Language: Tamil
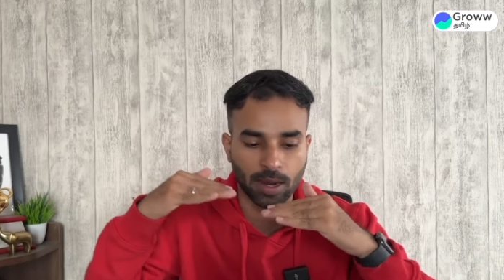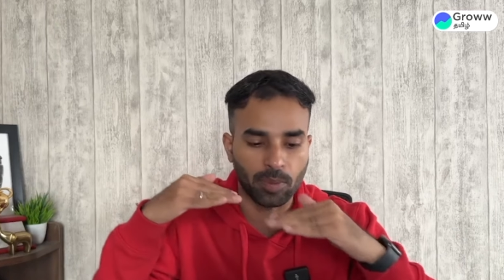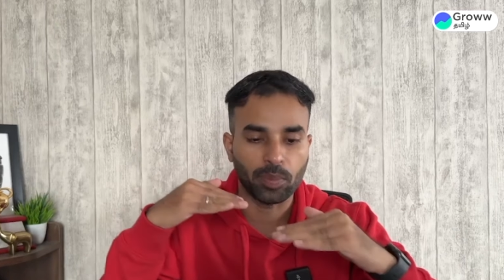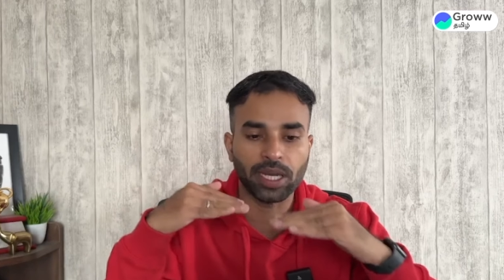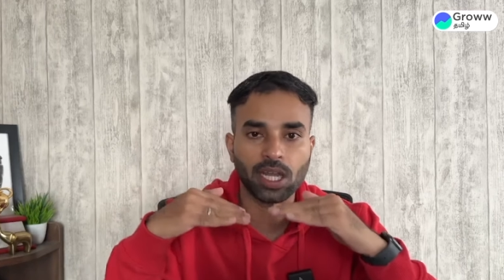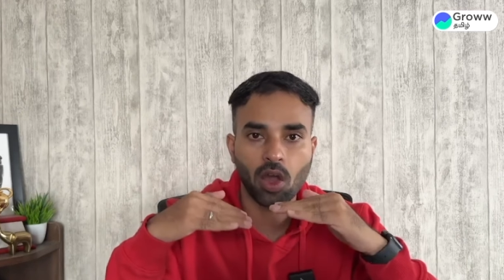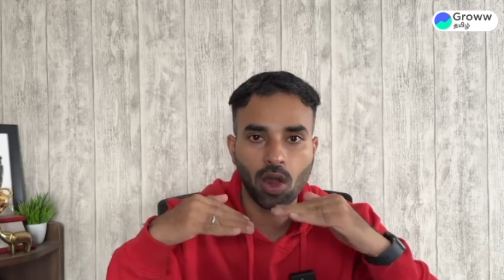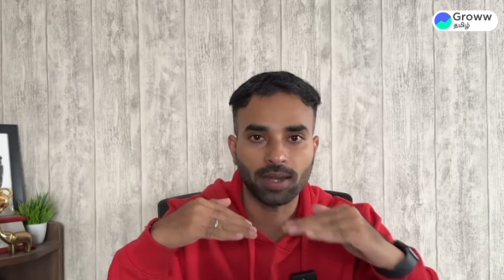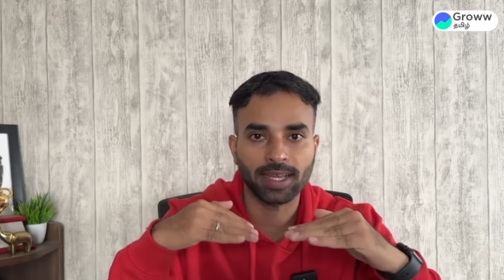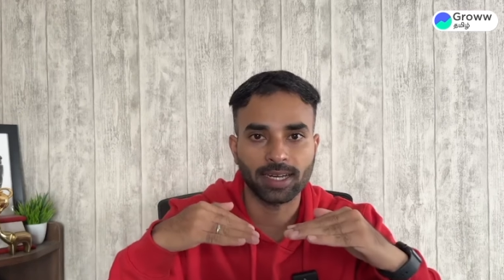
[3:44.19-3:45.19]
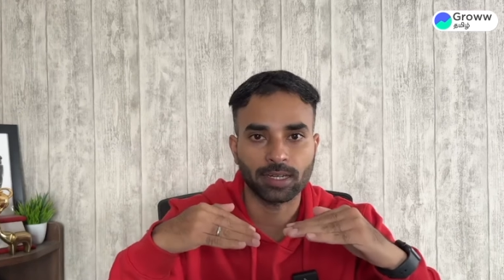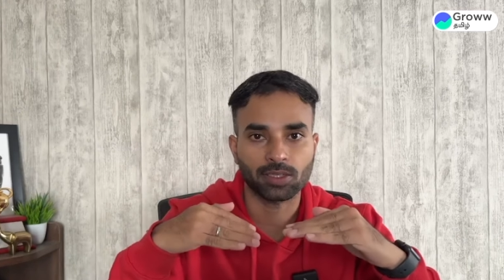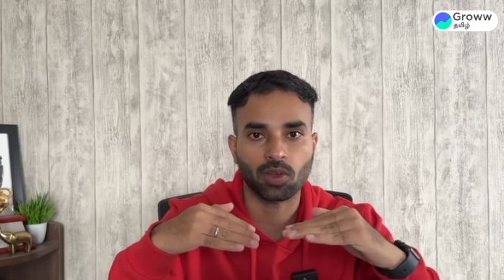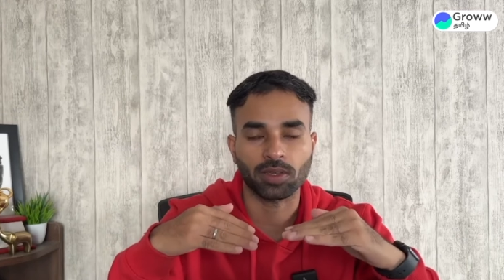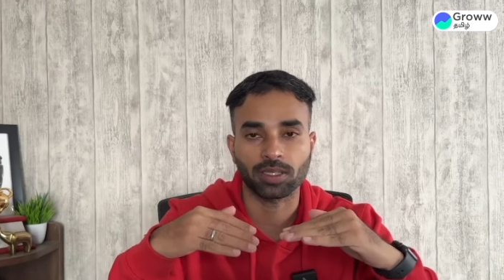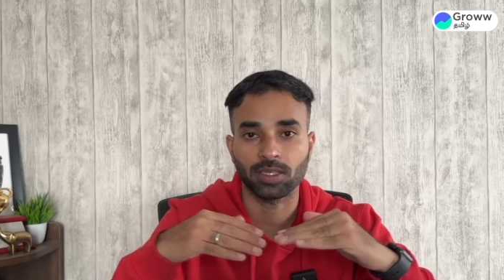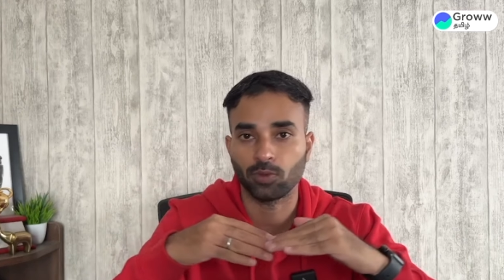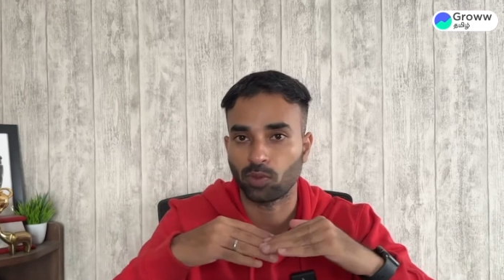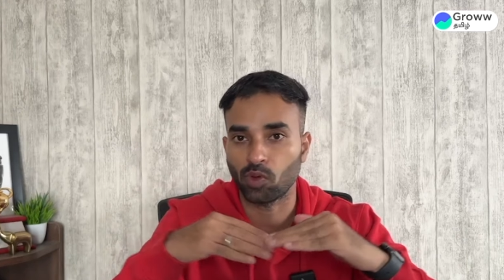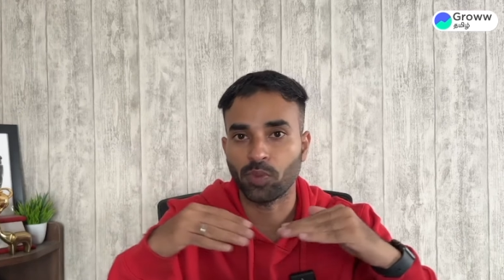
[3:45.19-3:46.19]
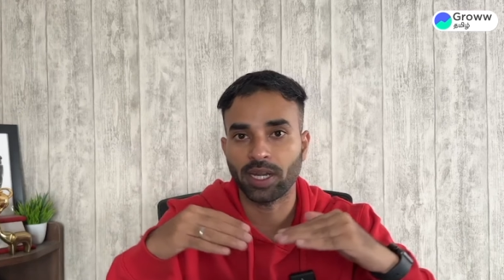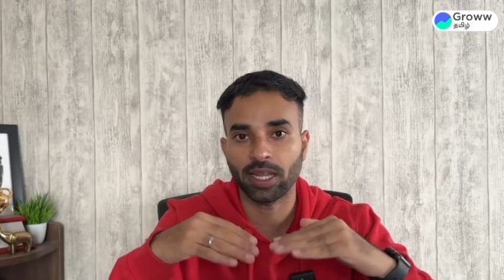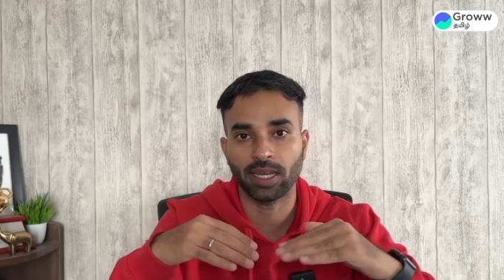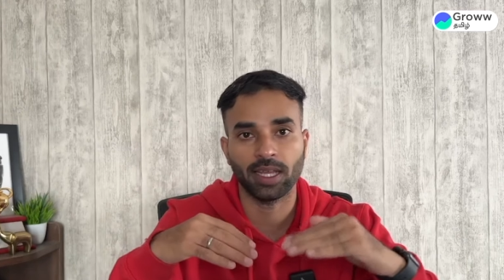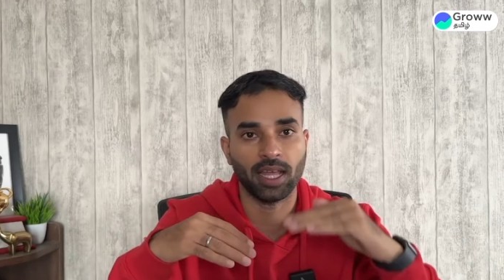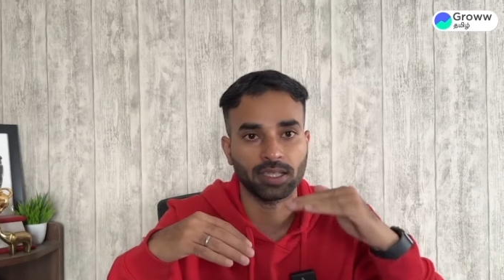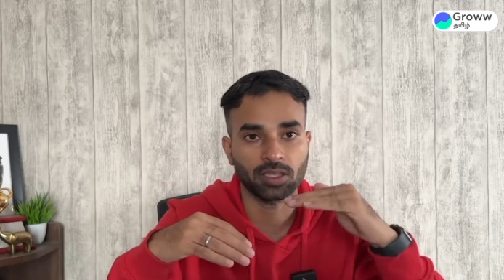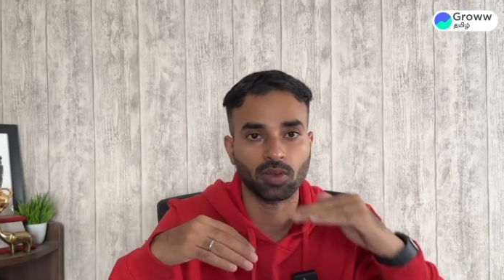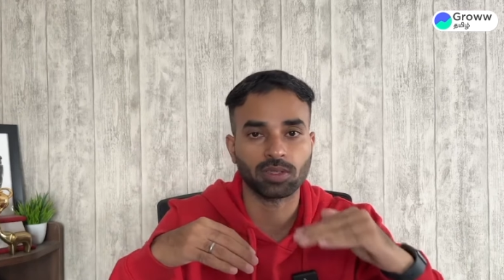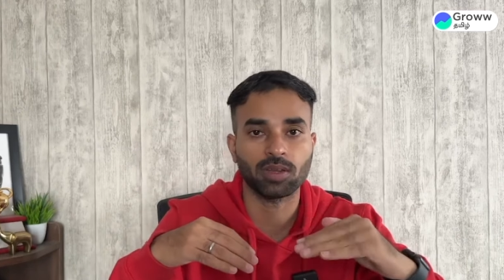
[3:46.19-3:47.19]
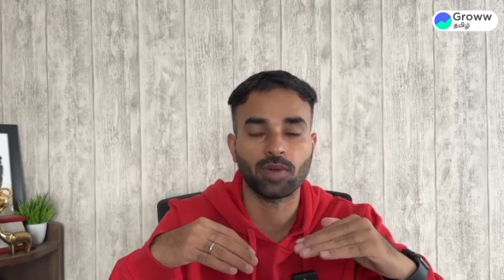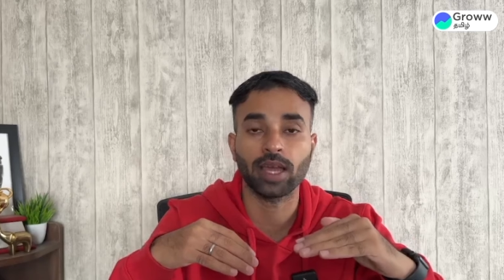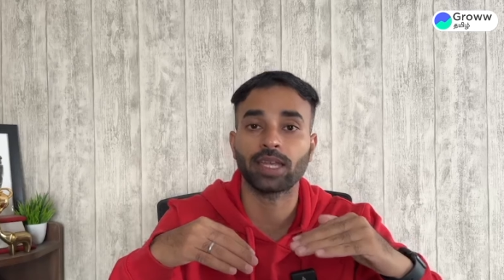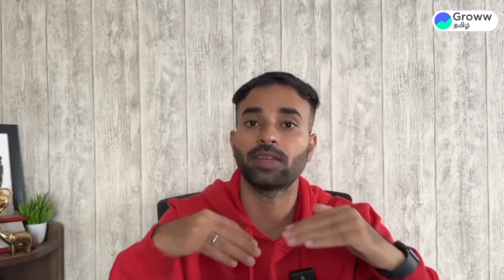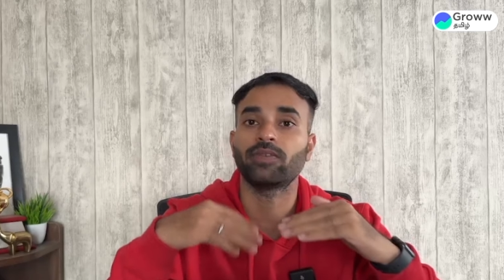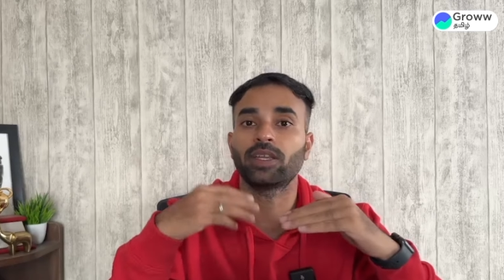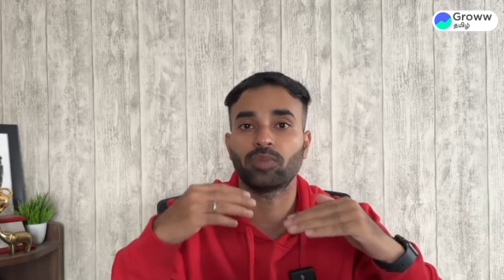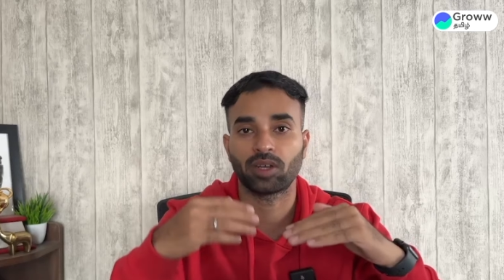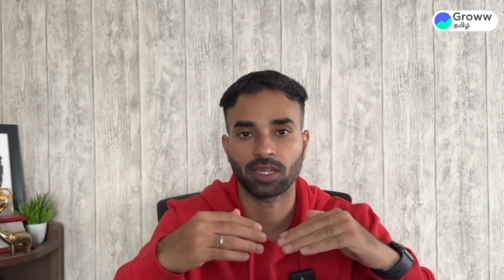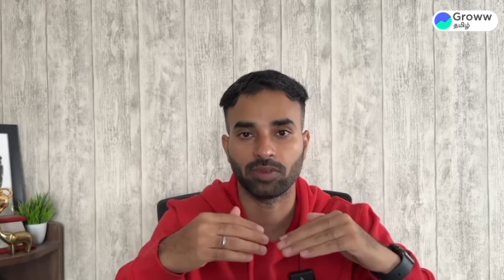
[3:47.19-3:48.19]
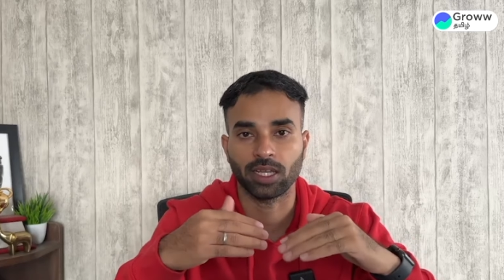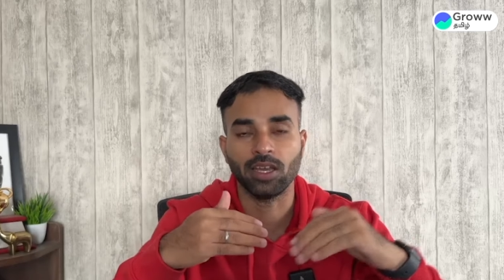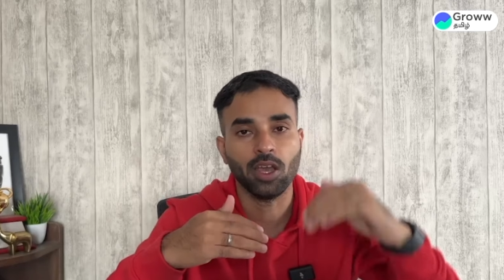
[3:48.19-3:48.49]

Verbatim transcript: கம்ப்ளீட்டாக ஹால்ட்டாக இருக்க ஸ்டாக்ஸ் ஒரு மூமெண்ட்டே இல்லை அந்த ஸ்டாக்ஸில் வாங்கிட்டு வெயிட் பண்ணுறதை விட